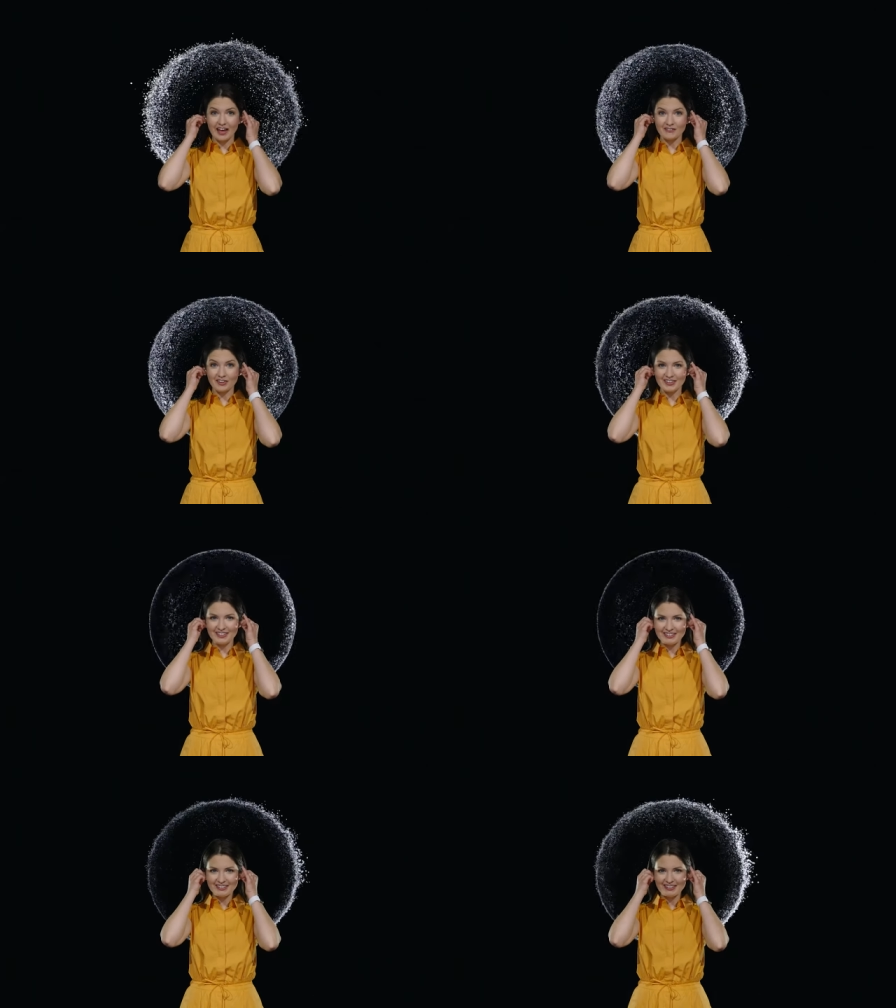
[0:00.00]
justement
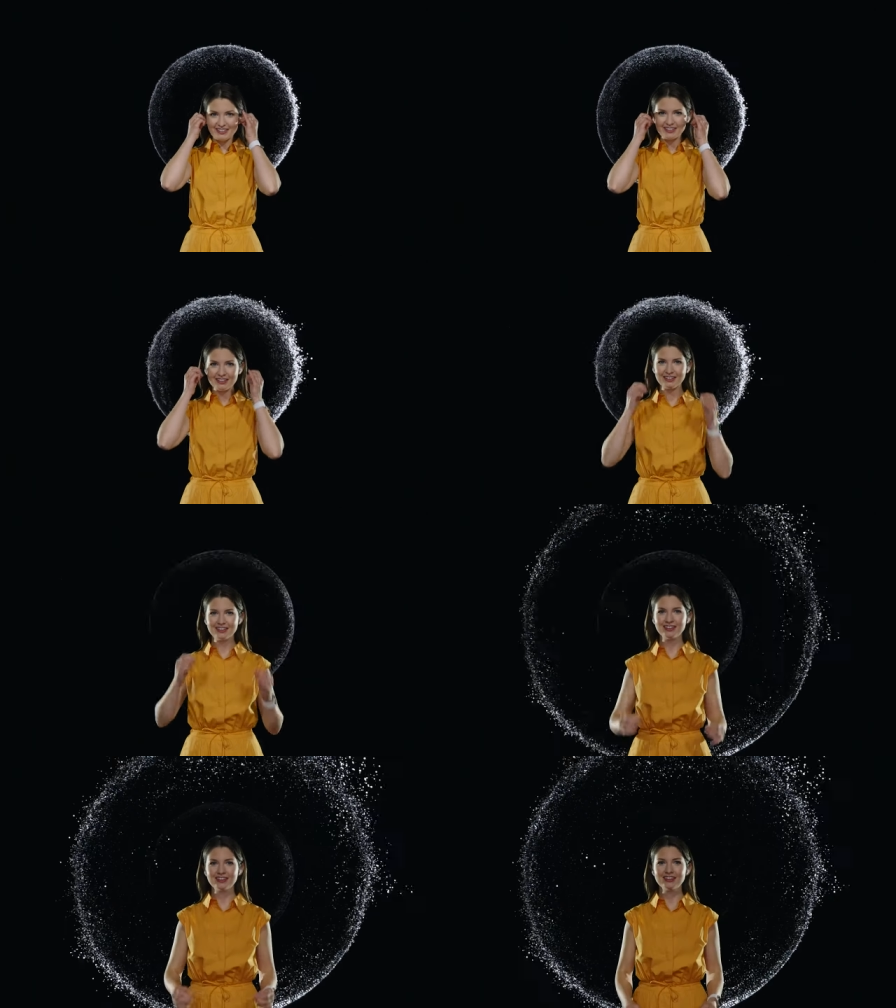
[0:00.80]
des extrêmes basses
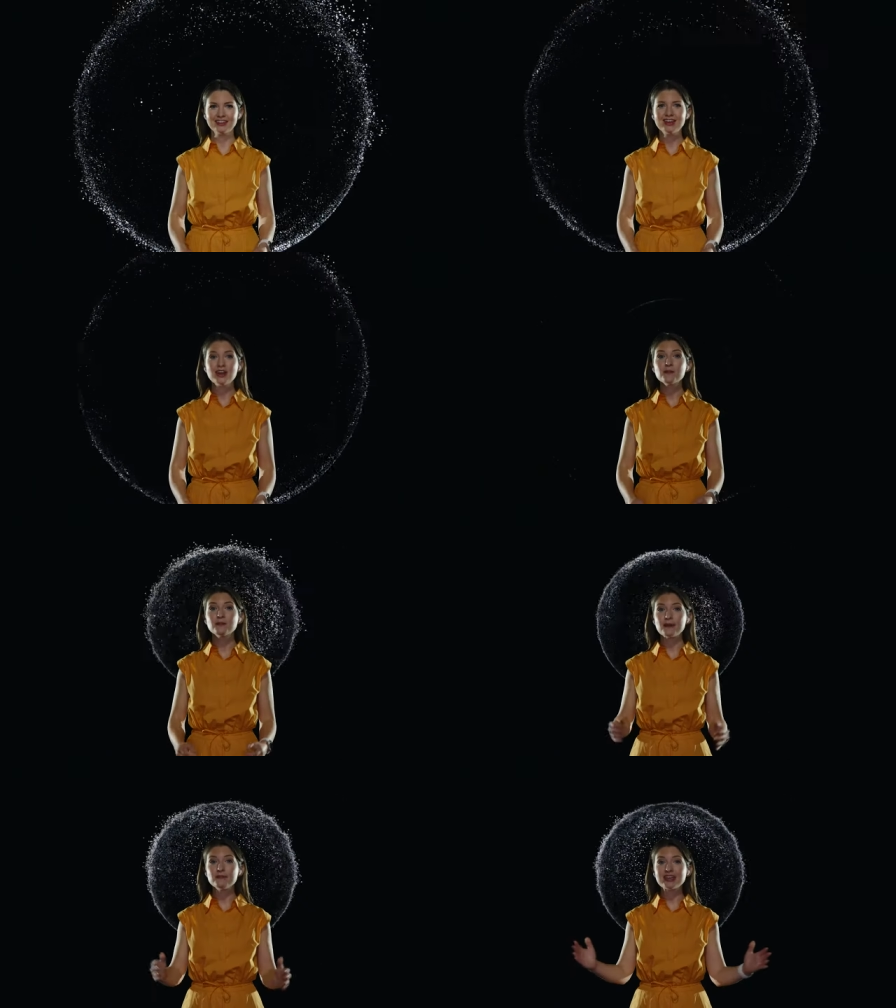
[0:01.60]
va
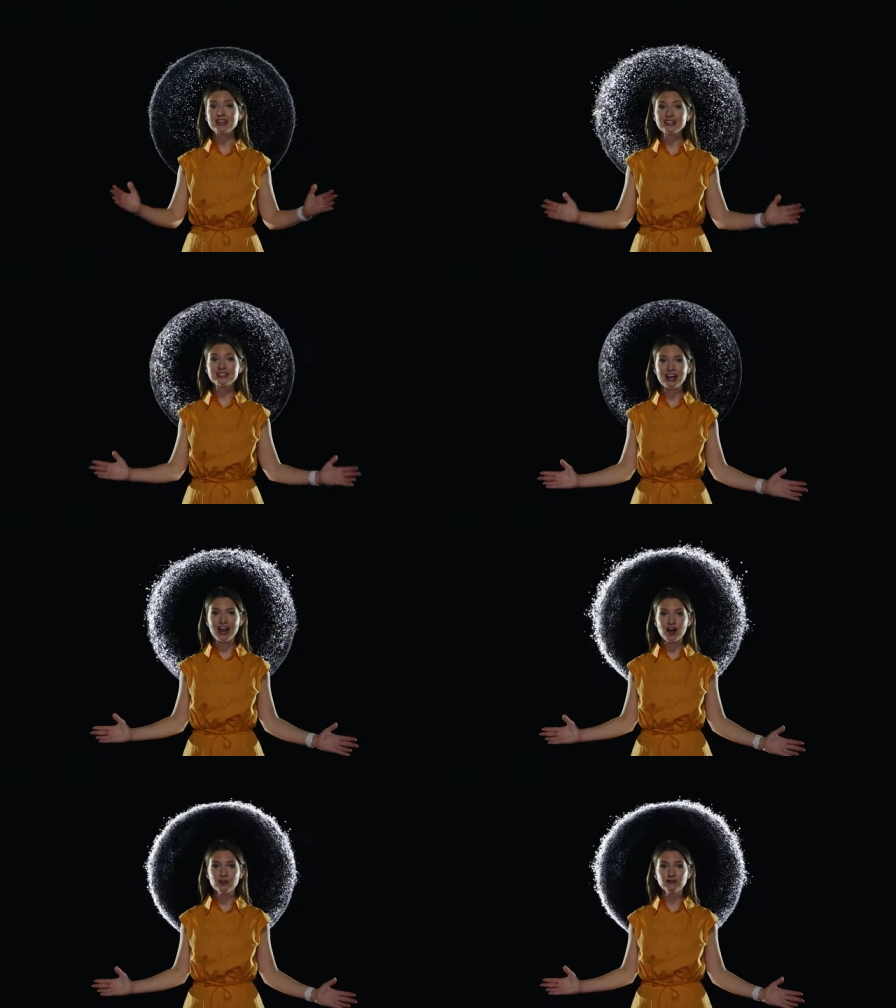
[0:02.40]
appuyer justement un
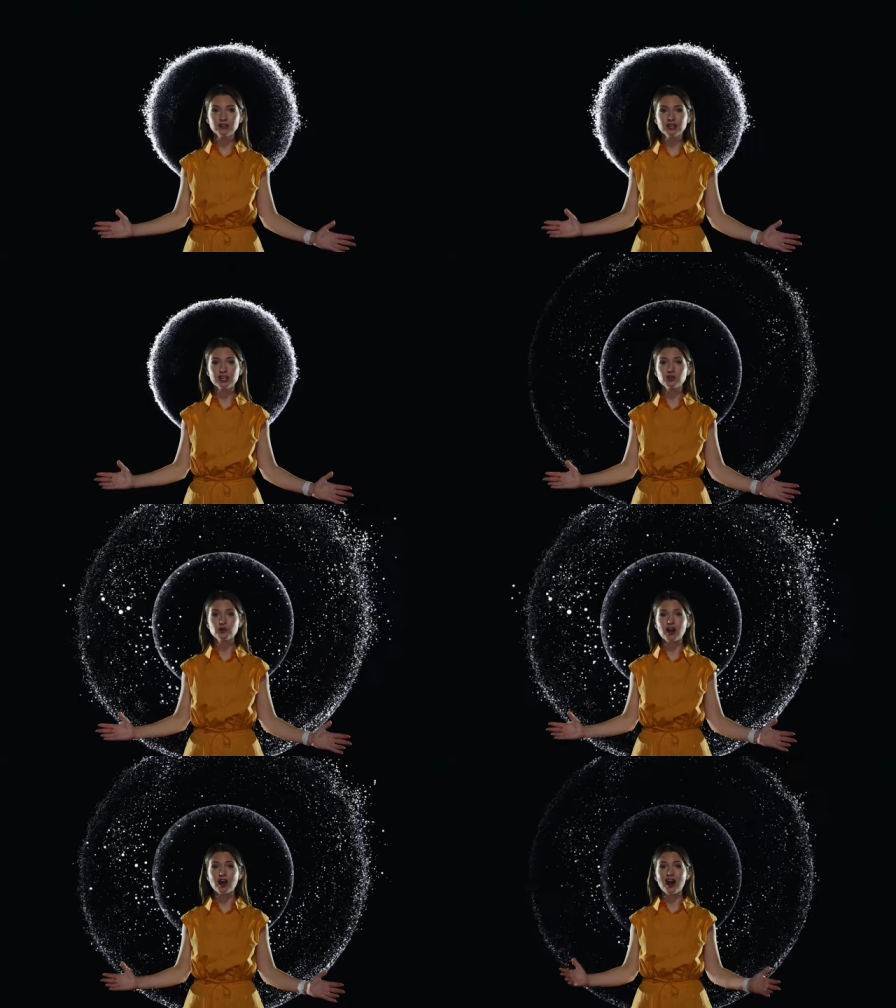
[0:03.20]
peu plus sur la
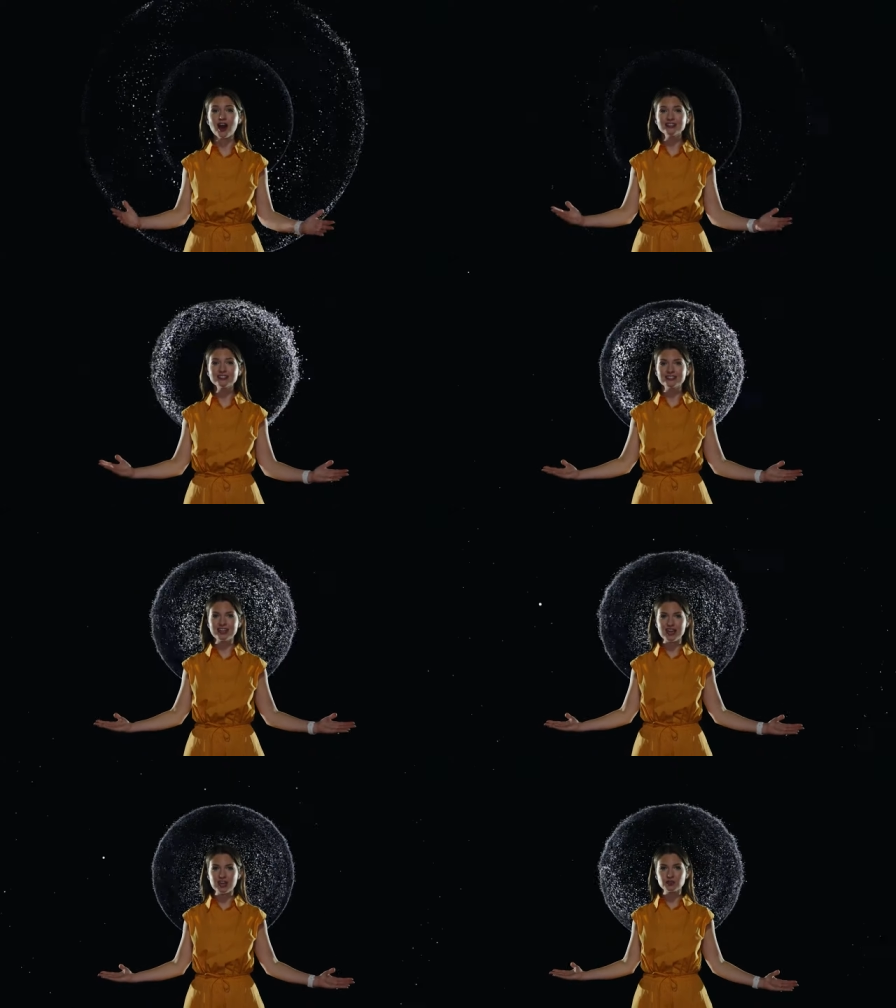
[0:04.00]
profondeur de ces
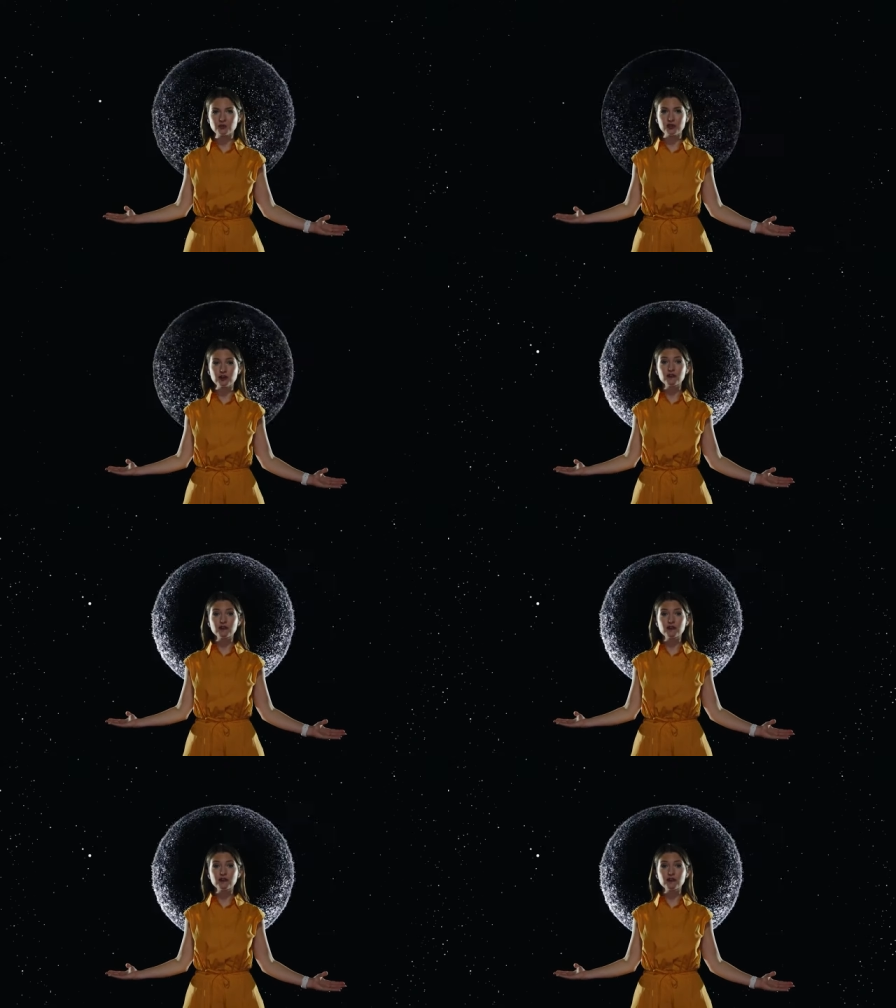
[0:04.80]
dernières,